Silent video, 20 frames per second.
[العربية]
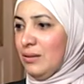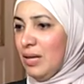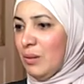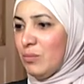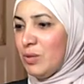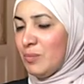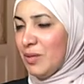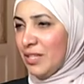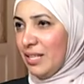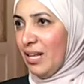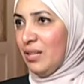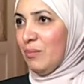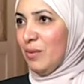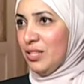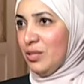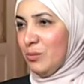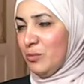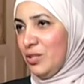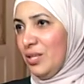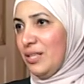قبل ما اتكلم
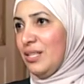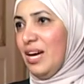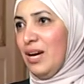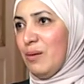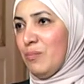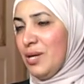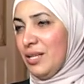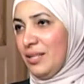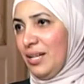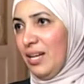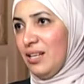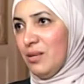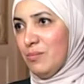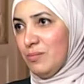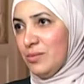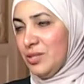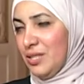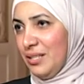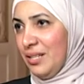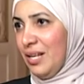عن المنتدى حابه
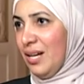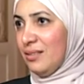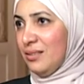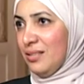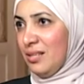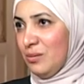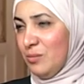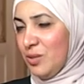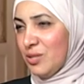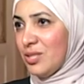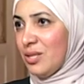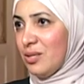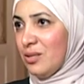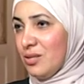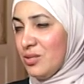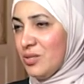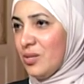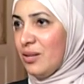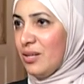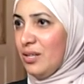اتكلم سريعا عن مرصد
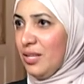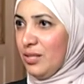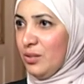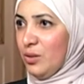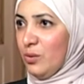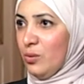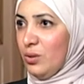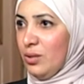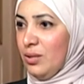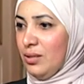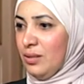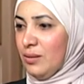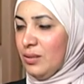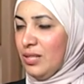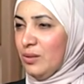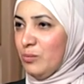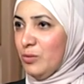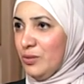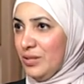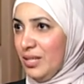الازهر لان
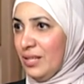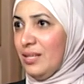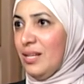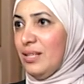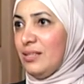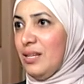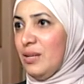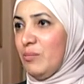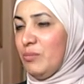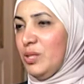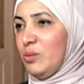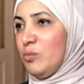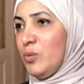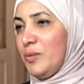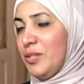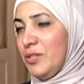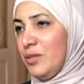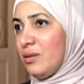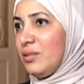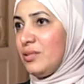المنتدى ده من
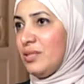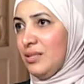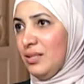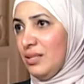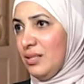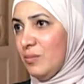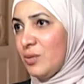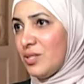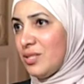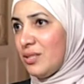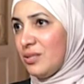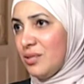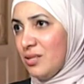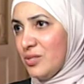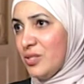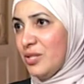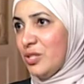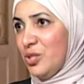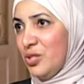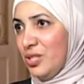مبادرات مرصد
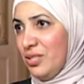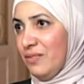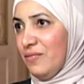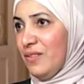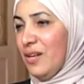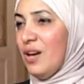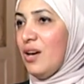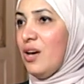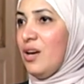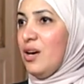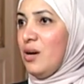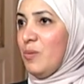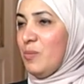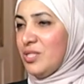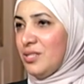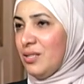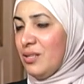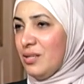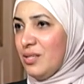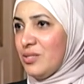الازهر الشريف آه.
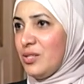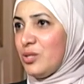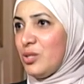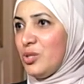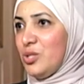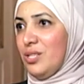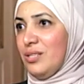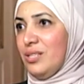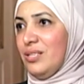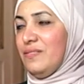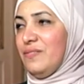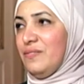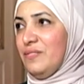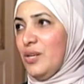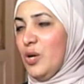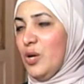مرصد الازهر الشريف